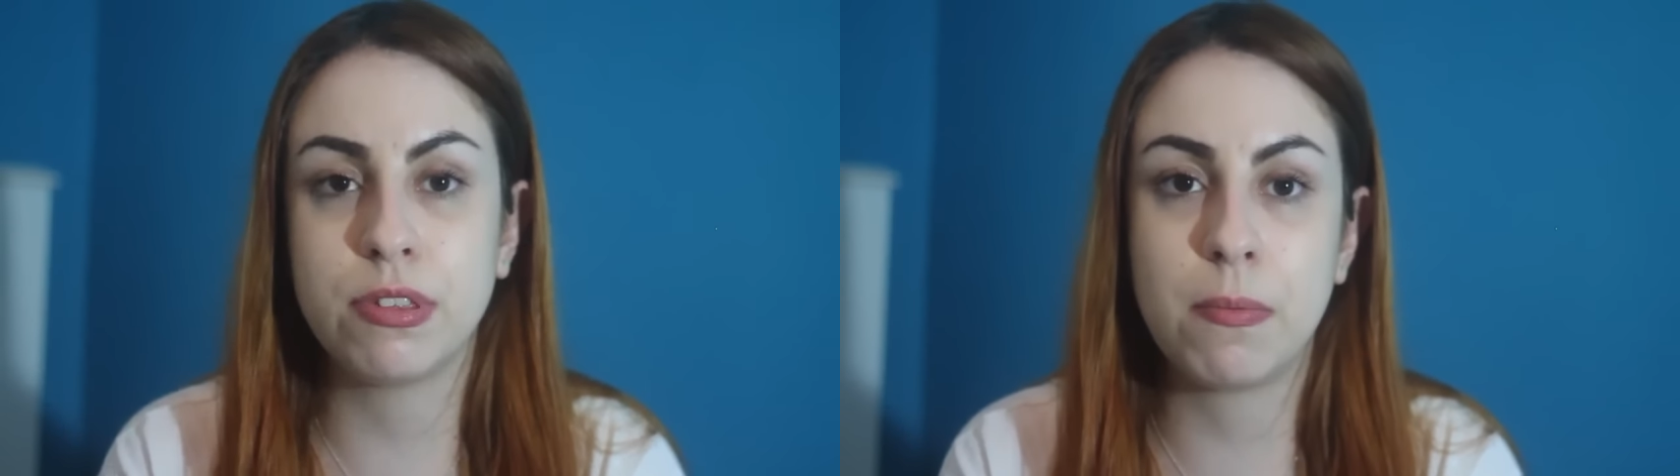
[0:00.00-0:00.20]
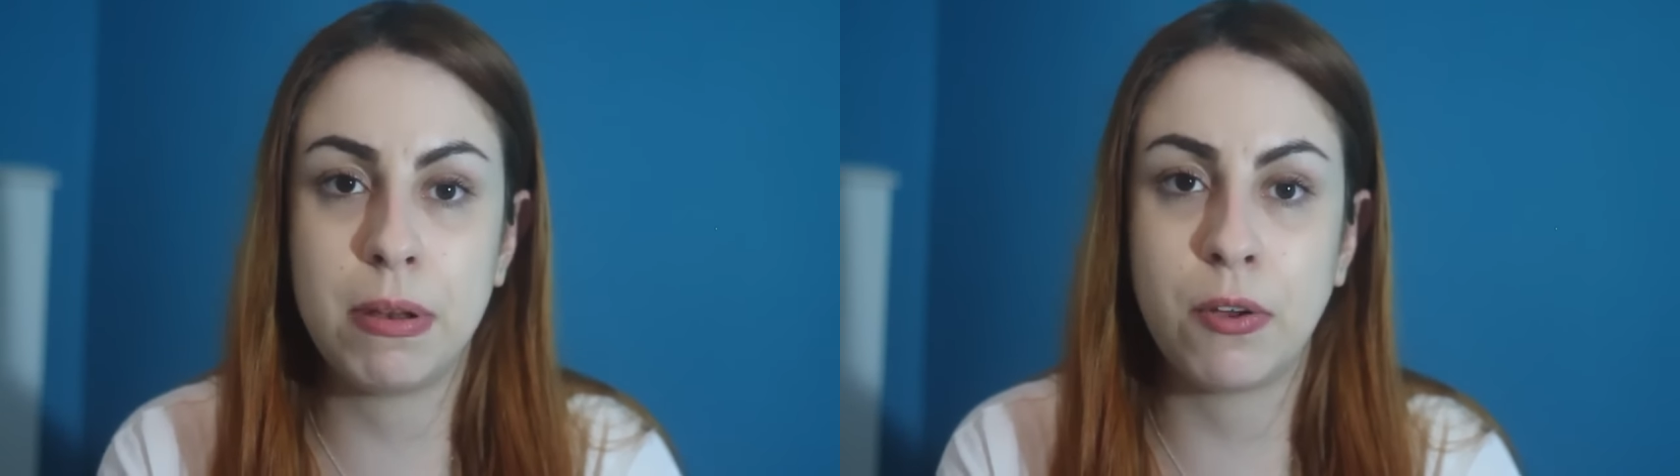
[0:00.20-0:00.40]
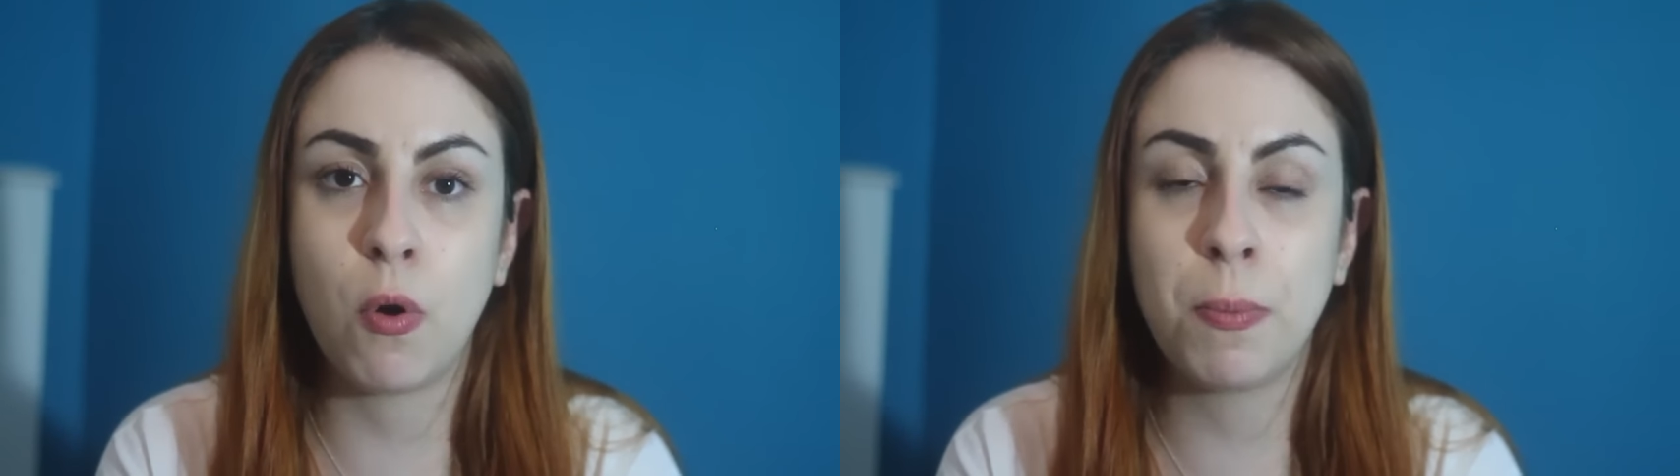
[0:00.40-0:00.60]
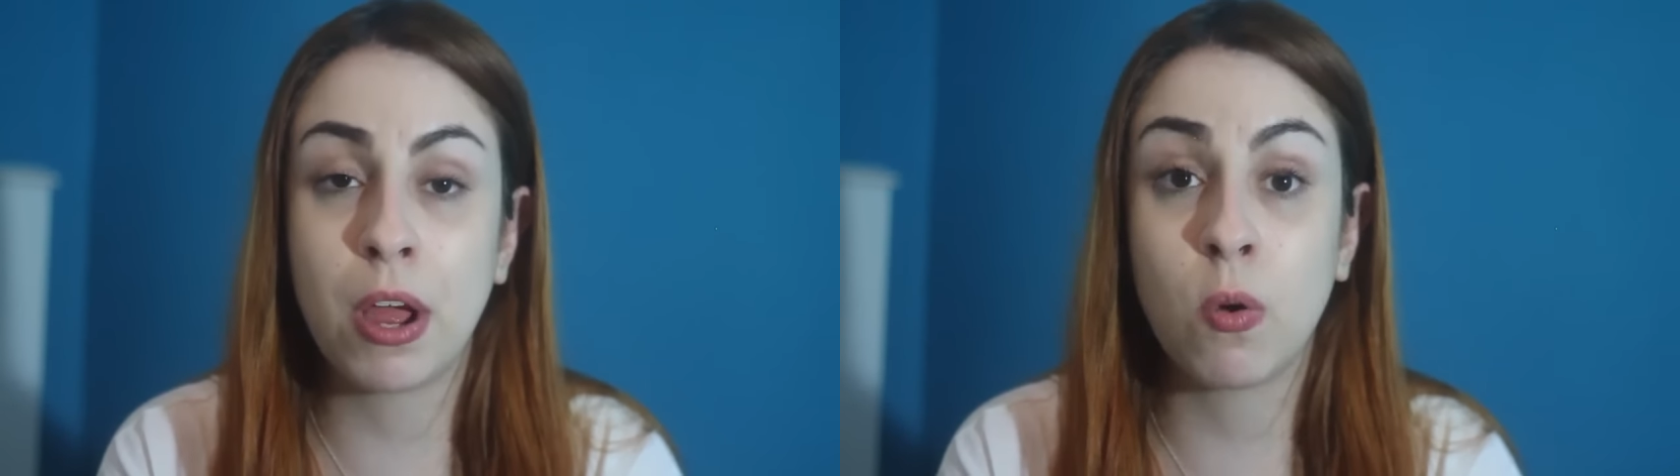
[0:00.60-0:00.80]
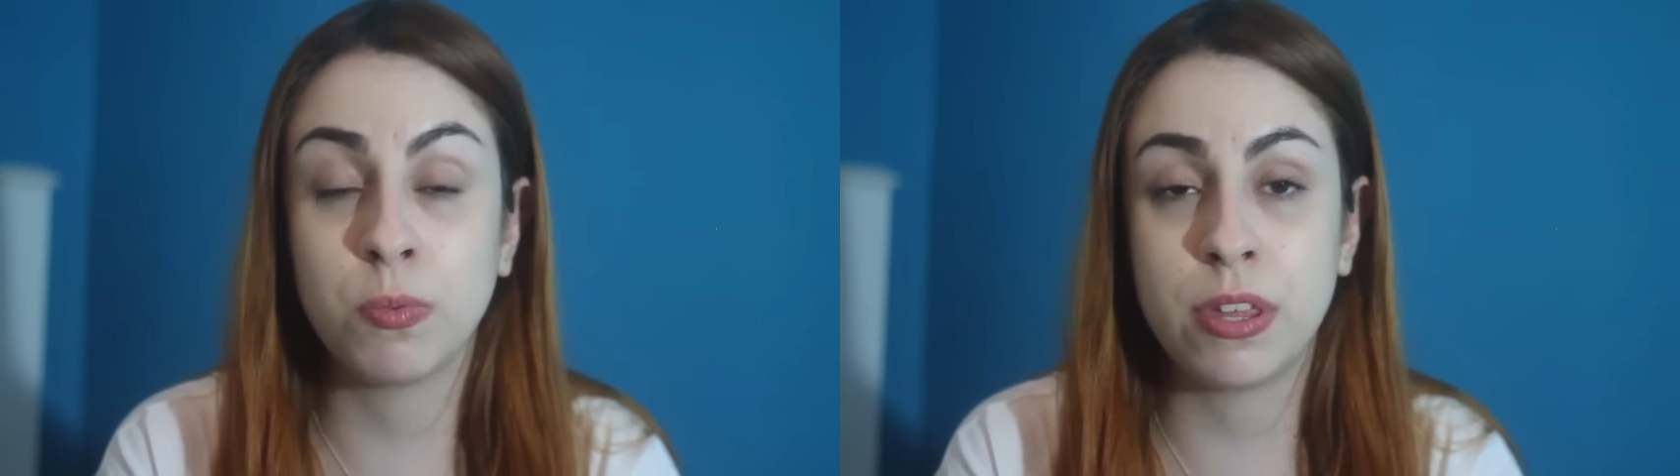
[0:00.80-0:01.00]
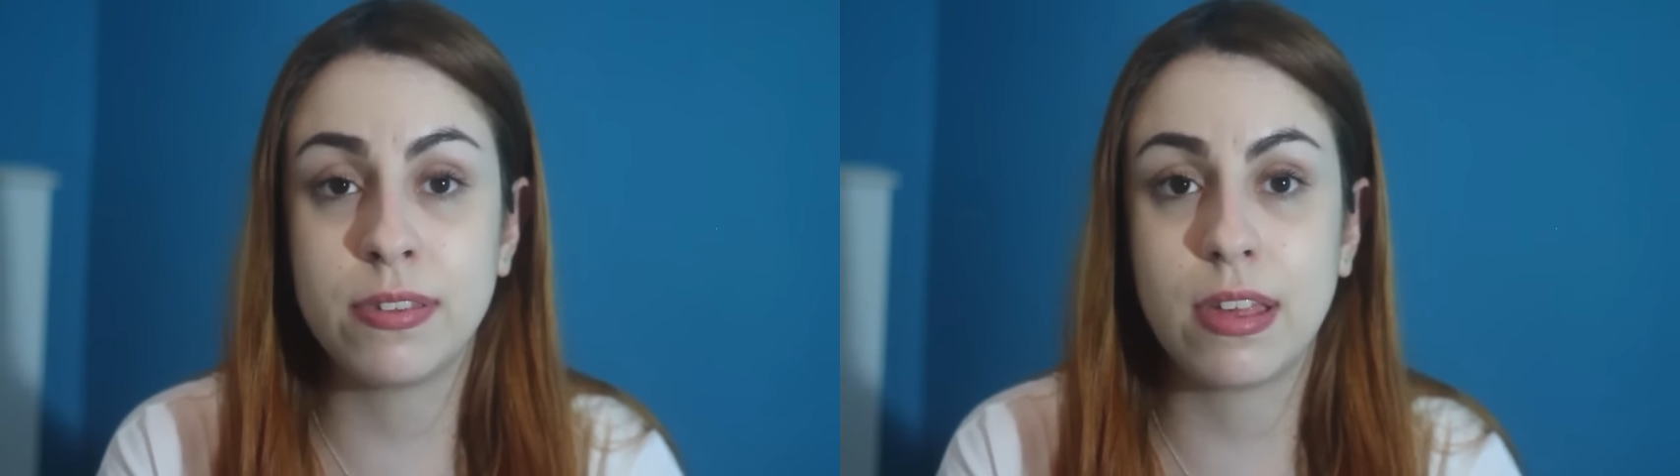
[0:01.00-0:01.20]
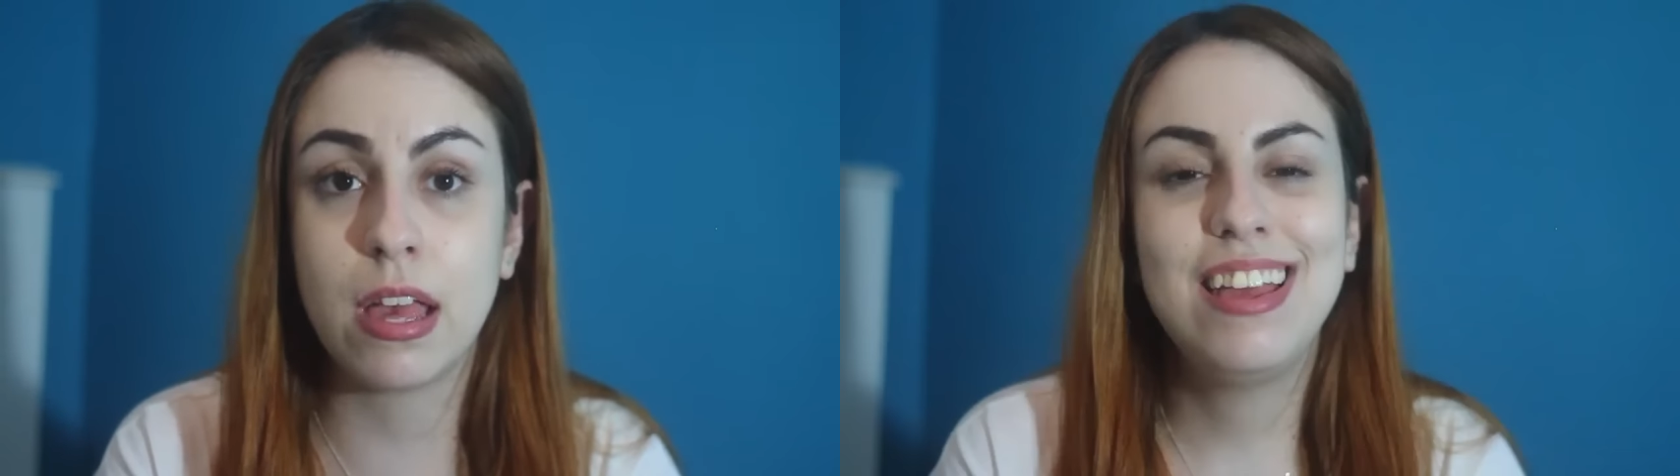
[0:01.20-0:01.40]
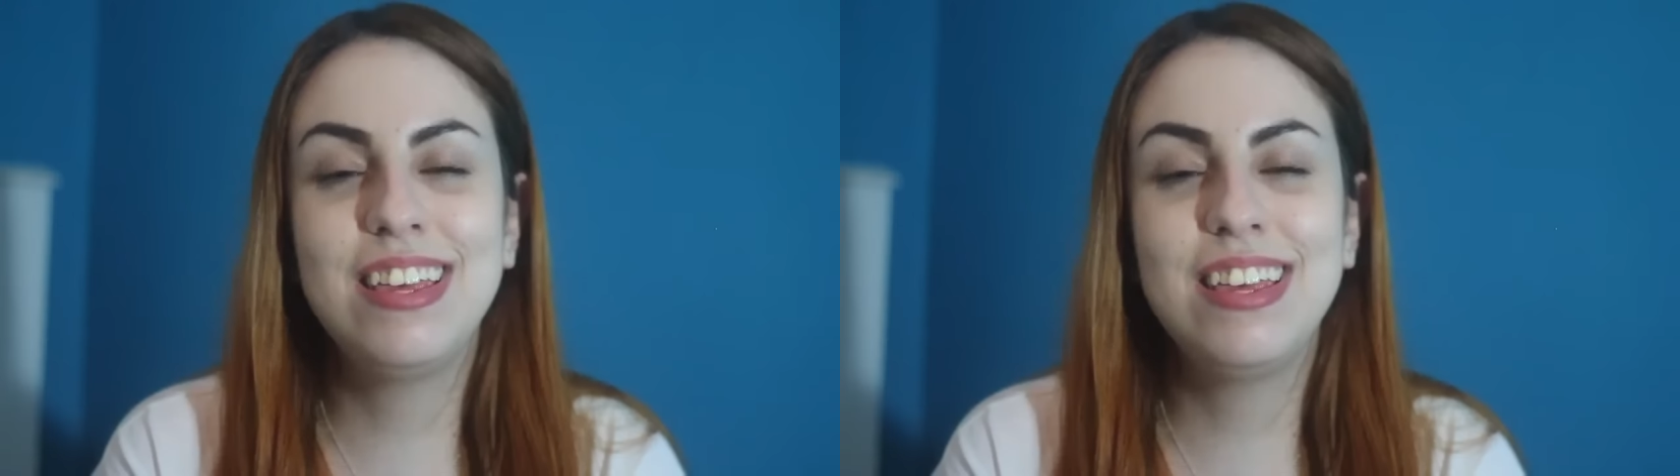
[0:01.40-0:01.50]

você aplicou pra acontecer.